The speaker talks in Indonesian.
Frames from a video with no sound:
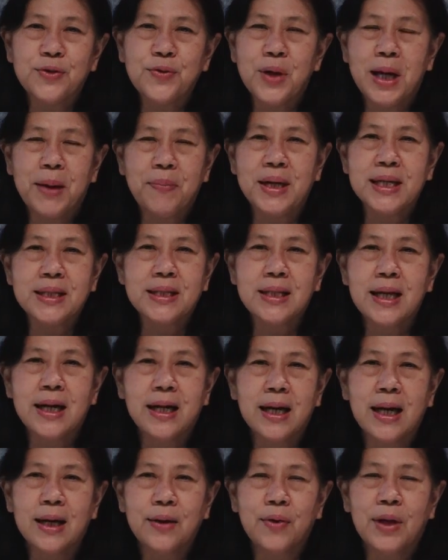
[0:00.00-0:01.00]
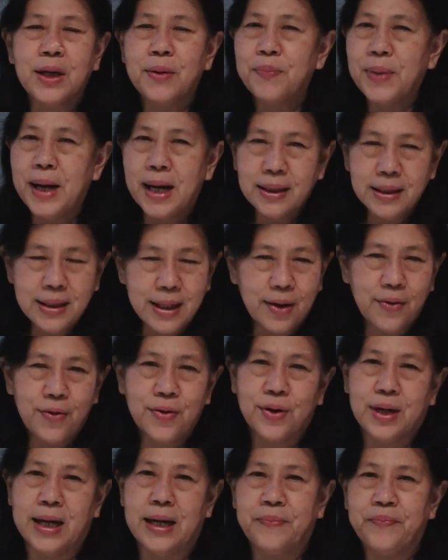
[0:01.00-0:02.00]
penjual masakan, oleh banyak
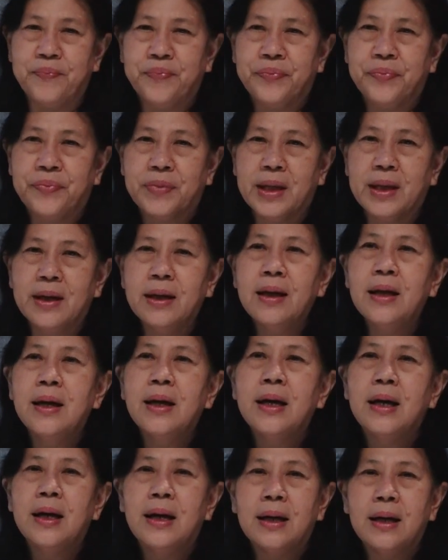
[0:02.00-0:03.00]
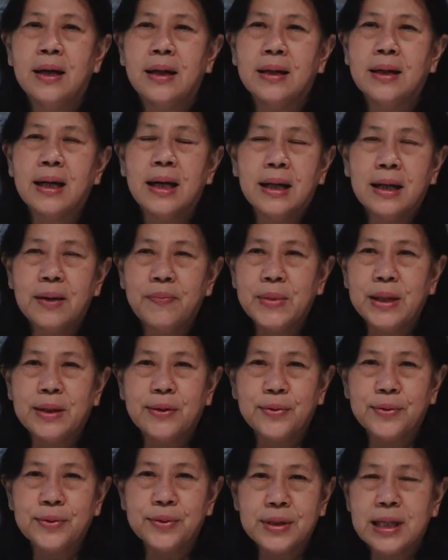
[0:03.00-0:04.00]
orang Ya. Eh, garam
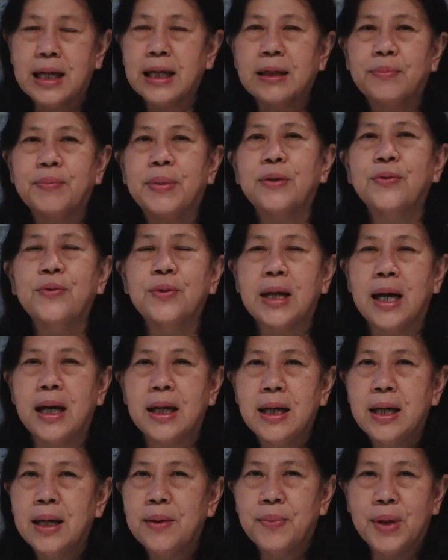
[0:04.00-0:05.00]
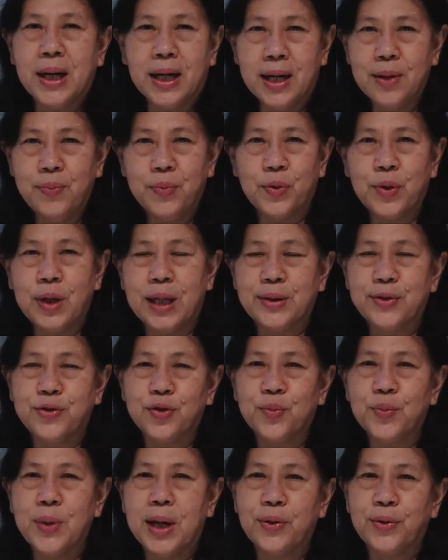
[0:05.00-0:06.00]
itu sangat berguna. Bahkan
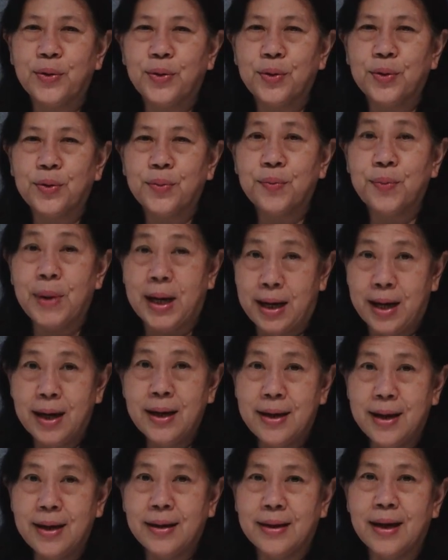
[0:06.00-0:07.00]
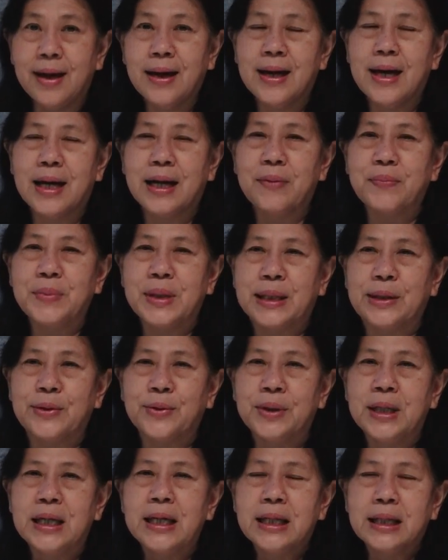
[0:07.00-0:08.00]
bukan cuma untuk makanan ya garam
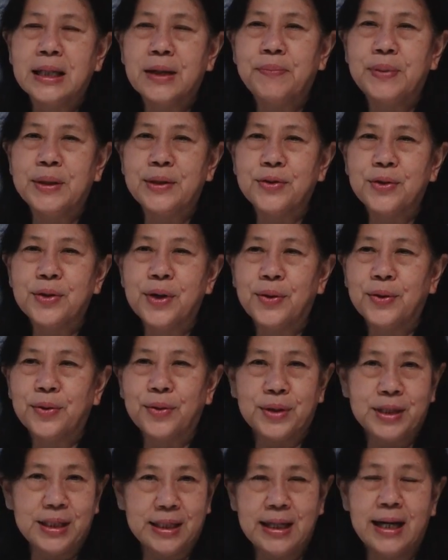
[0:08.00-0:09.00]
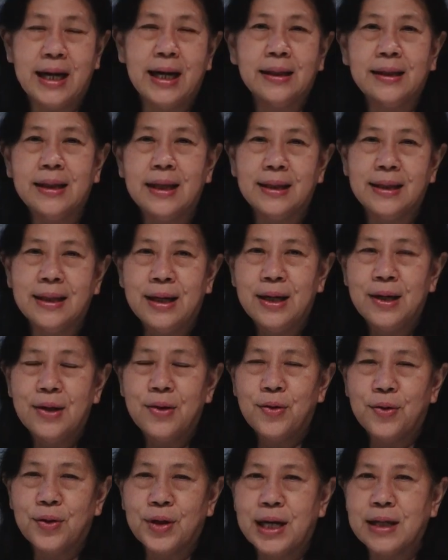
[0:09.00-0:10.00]
itu, tapi juga untuk kesehatan.
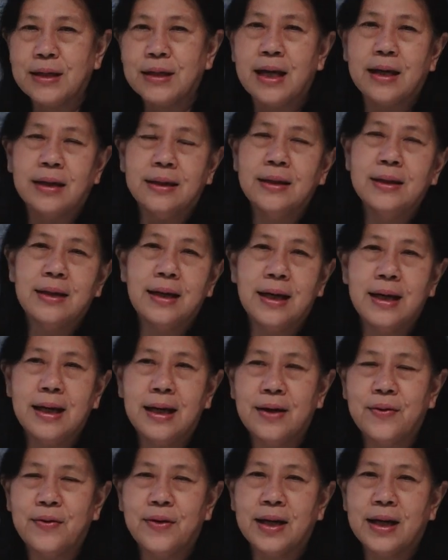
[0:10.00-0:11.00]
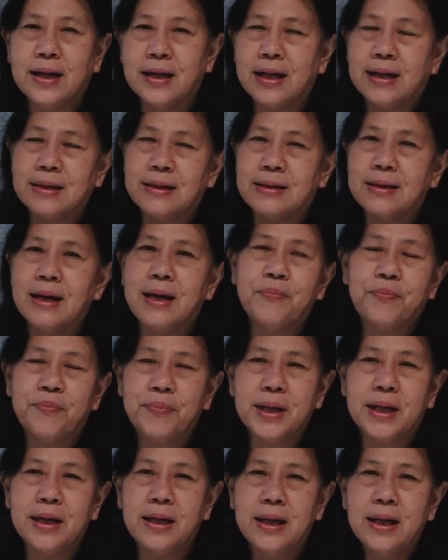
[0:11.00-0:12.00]
Orang yang lelah, orang yang
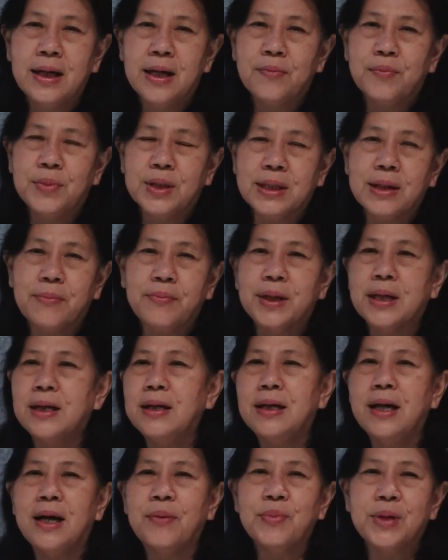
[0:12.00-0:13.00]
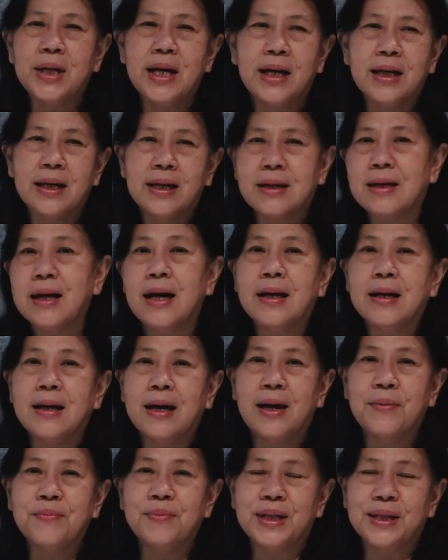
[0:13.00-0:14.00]
capek bisa berendam di air
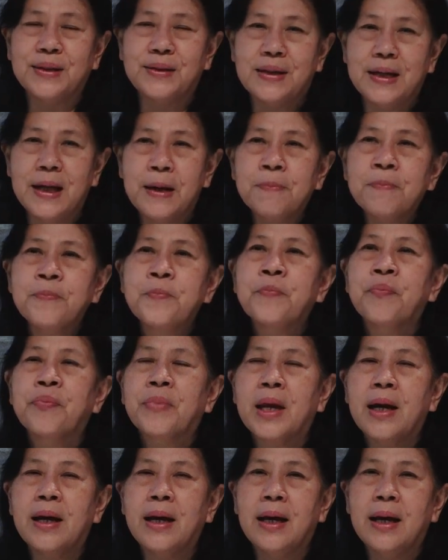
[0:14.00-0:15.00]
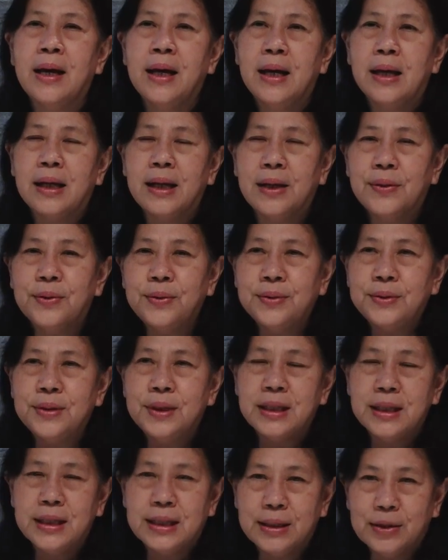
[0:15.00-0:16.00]
garam gitu ya. Nah, lalu
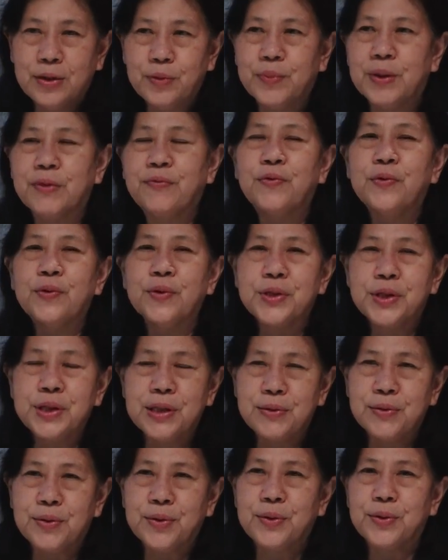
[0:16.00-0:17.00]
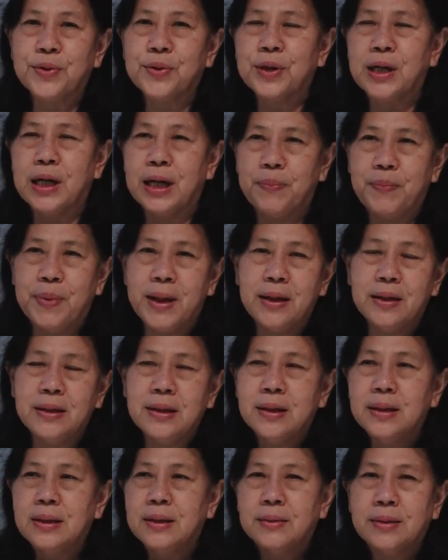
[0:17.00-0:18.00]
itu berfungsi untuk apa?
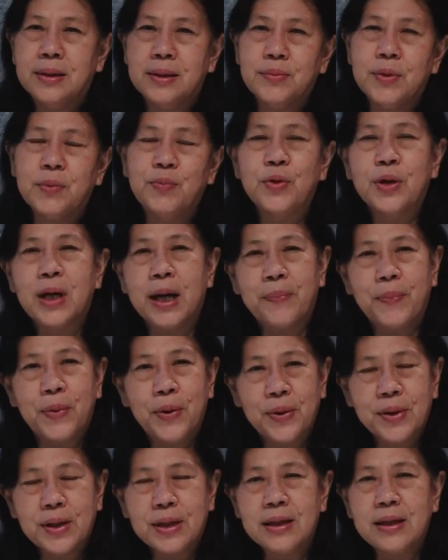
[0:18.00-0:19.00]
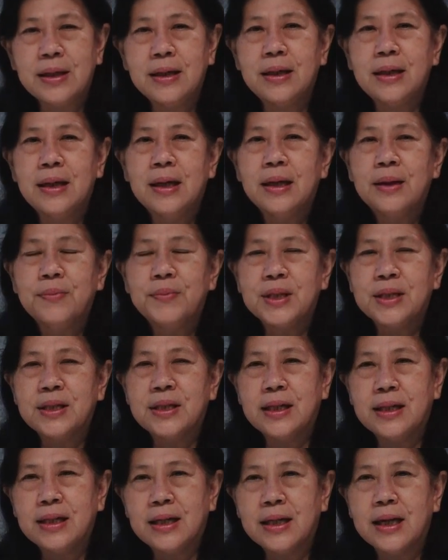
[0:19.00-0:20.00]
Eh, membuka pori,
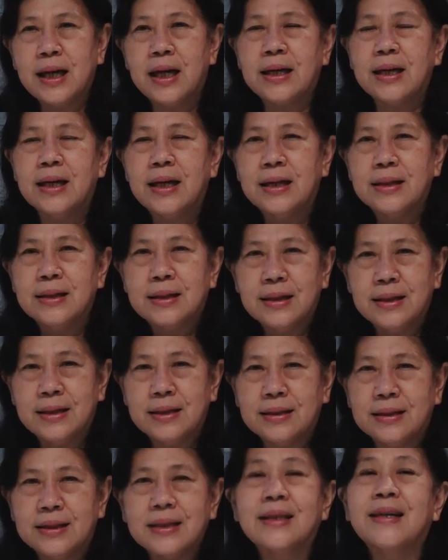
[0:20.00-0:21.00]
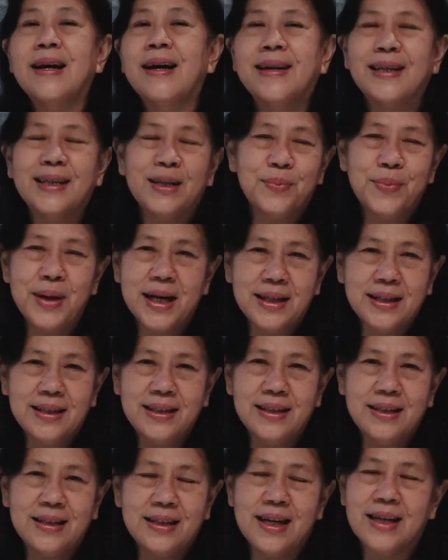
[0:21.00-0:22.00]
menjadikan eh, segar
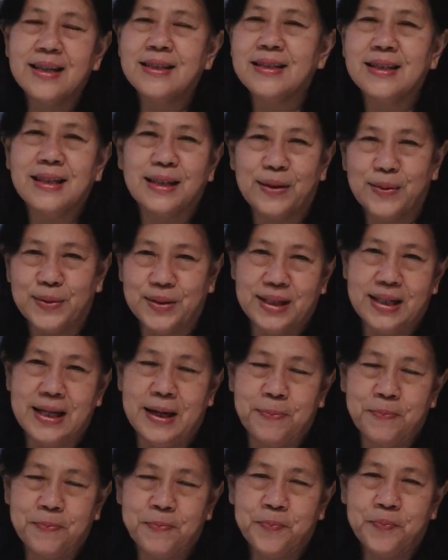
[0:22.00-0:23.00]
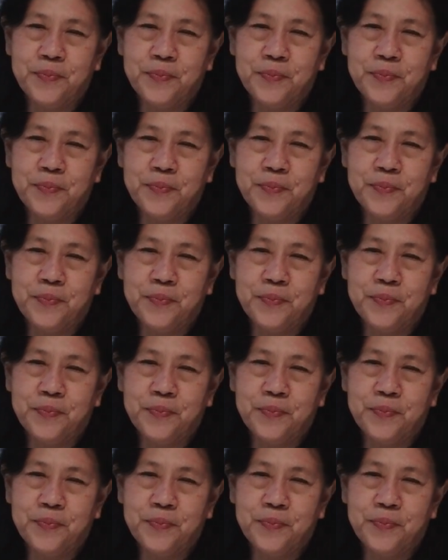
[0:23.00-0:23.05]
kembali dan seterusnya.